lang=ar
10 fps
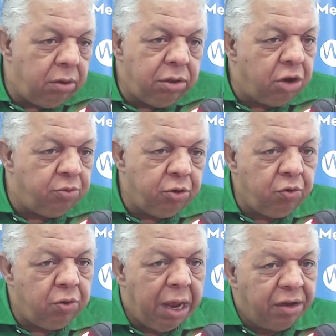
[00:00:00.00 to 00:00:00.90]
تنجم
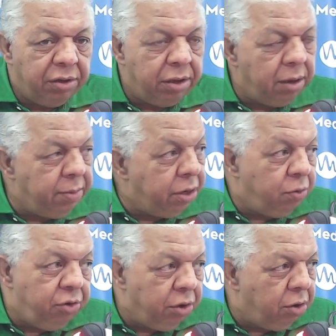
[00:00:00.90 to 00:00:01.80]
تكون احسن تلميذ
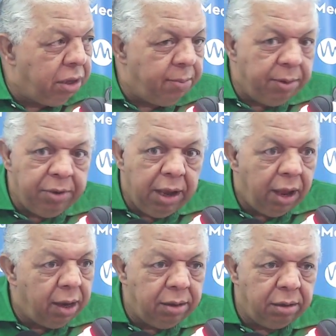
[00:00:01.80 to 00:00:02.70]
وتجي قدام
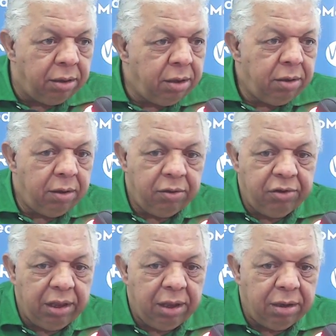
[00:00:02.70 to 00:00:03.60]
الامتحان
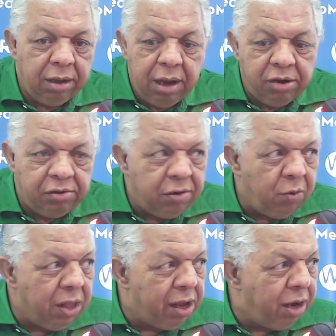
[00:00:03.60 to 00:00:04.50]
سلك نعم. هاجس
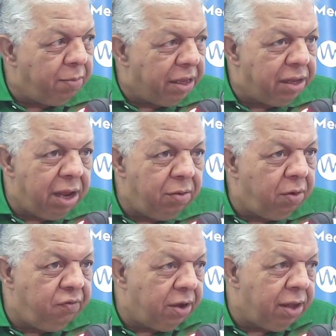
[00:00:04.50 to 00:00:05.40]
الورقه البيضاء
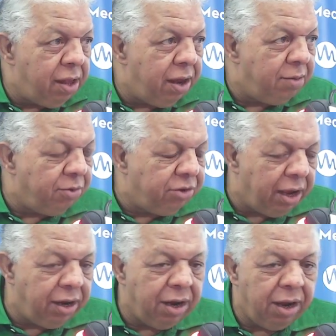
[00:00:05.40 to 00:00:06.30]
والفكره
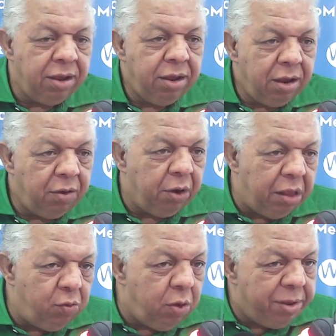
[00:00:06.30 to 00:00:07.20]
المستحيله
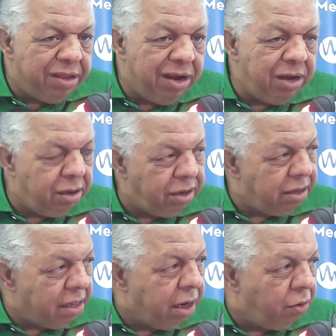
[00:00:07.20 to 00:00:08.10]
وغيره وبالتالي
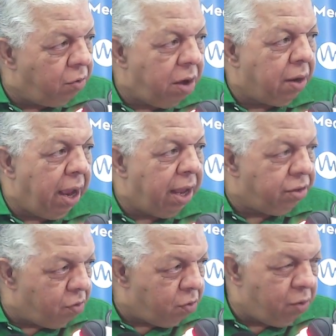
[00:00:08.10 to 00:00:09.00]
يرتاحوا هاكا
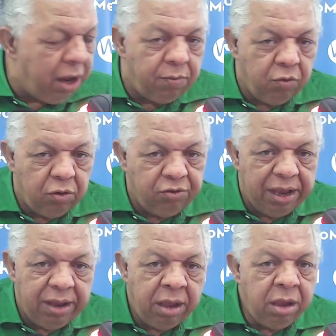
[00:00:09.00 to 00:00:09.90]
حضروا رواحهم وكل
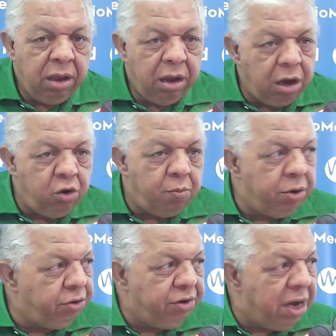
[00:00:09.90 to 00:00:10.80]
شيء اليوم
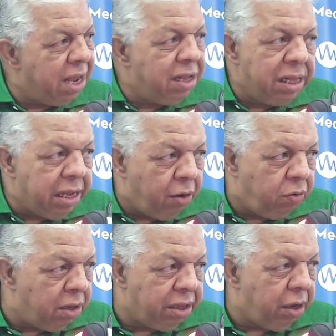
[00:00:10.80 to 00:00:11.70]
من نص النهار ارتاحوا
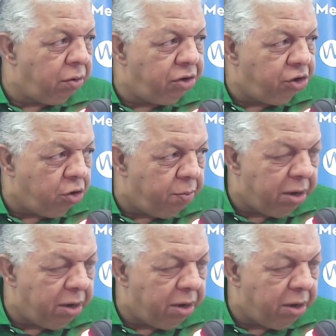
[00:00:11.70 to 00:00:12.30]
ارتاحوا يجيكم